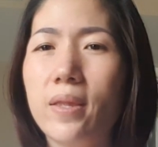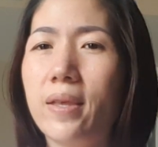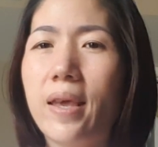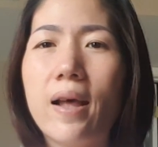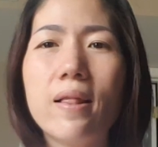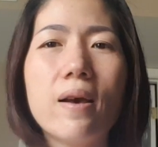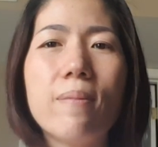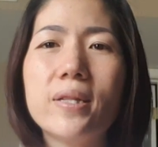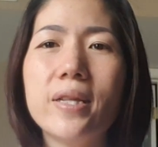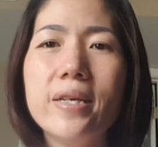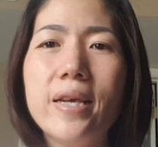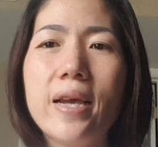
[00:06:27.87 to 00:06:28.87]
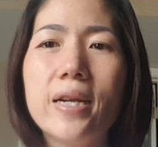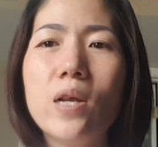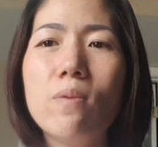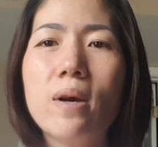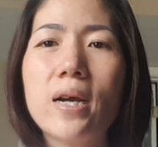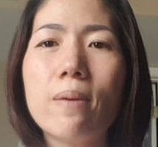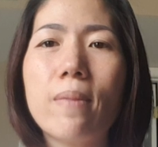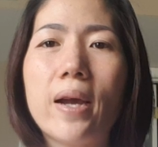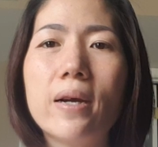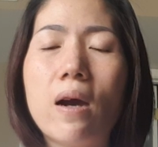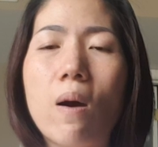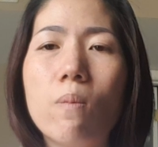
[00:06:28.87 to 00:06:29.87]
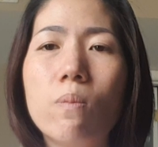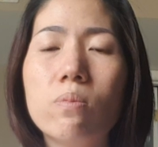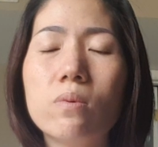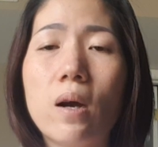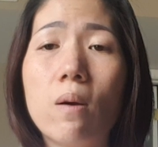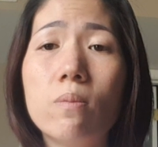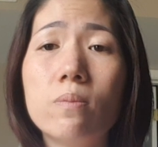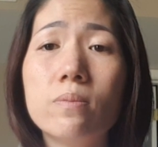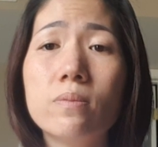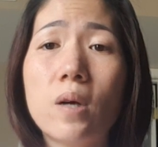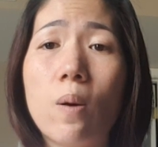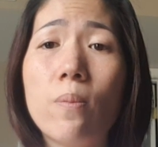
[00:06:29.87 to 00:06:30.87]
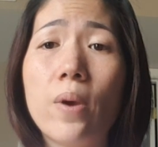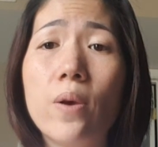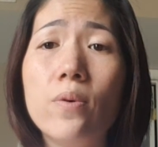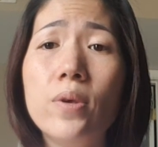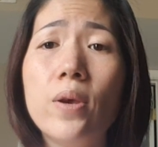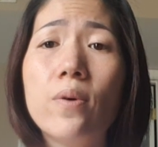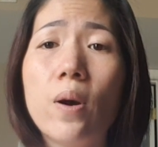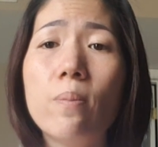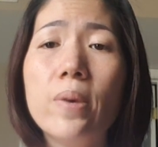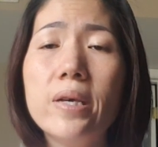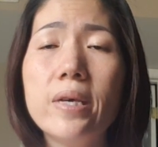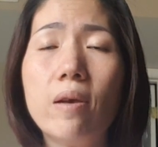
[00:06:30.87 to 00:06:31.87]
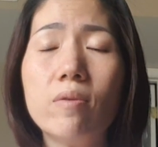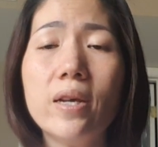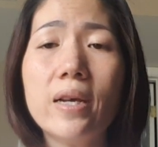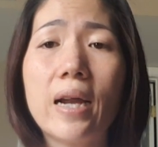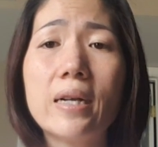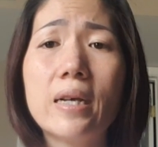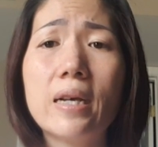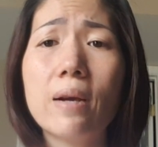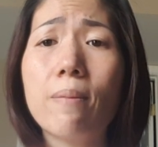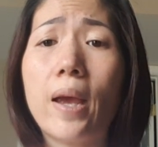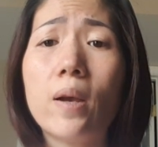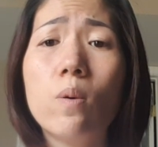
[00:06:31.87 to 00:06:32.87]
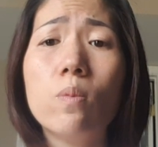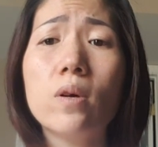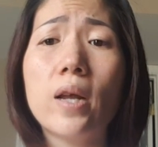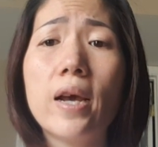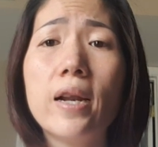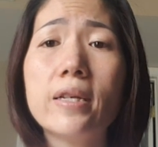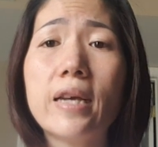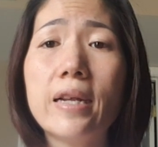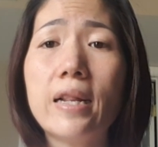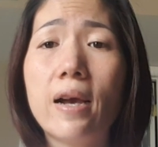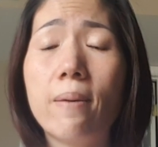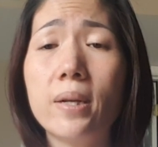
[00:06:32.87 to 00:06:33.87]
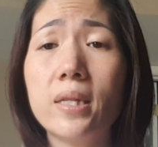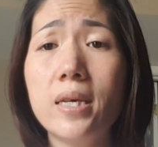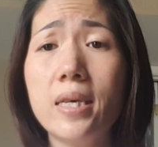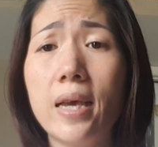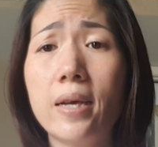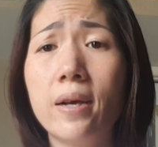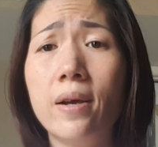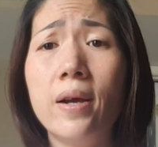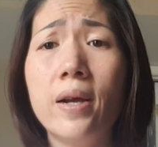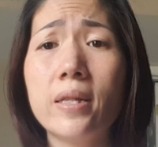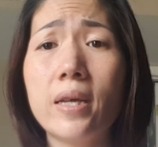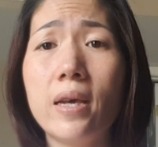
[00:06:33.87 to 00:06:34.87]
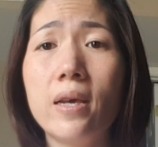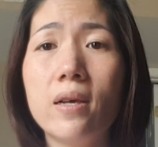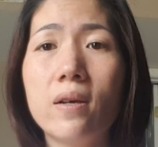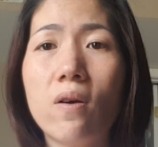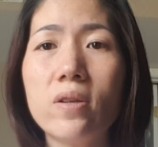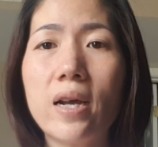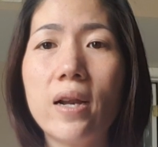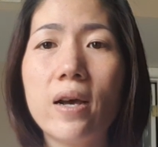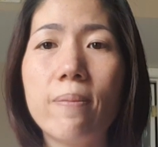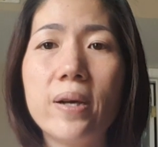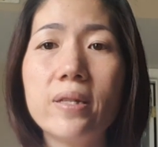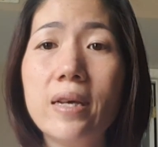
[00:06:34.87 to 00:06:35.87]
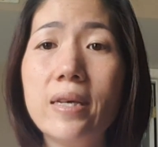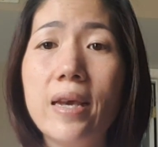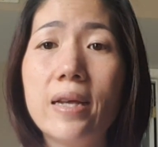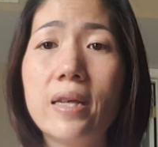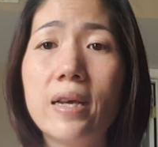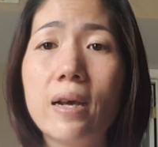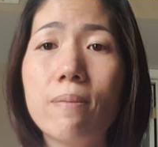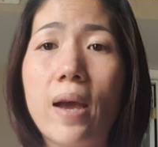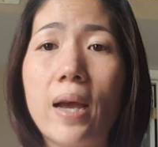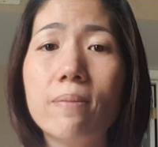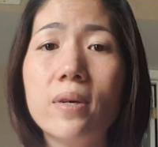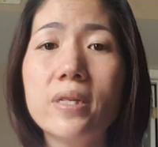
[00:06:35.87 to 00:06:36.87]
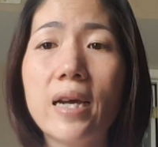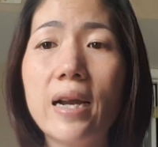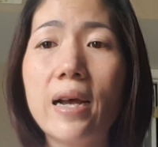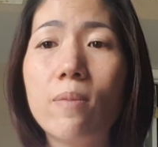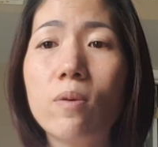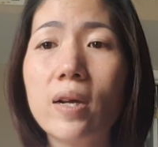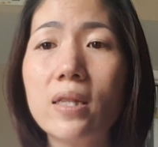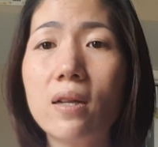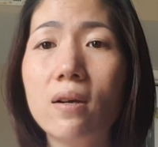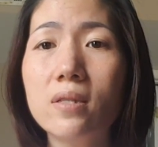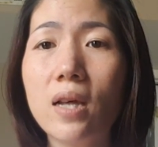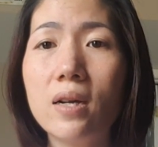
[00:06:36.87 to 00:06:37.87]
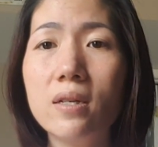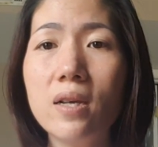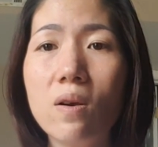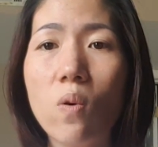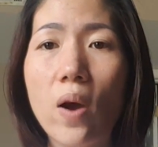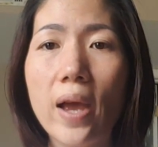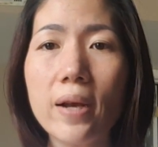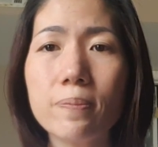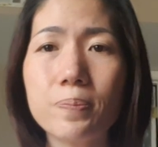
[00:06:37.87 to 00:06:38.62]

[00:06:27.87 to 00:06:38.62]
trả lời bằng tiếng Việt nếu mà các bạn không không không hiểu nhiều không biết nhiều tiếng Anh thì các bạn cũng có thể là trả lời bằng tiếng Việt thì có trả lời bằng tiếng Việt thì các bạn mới trả lời một cách tự tin dứt khoát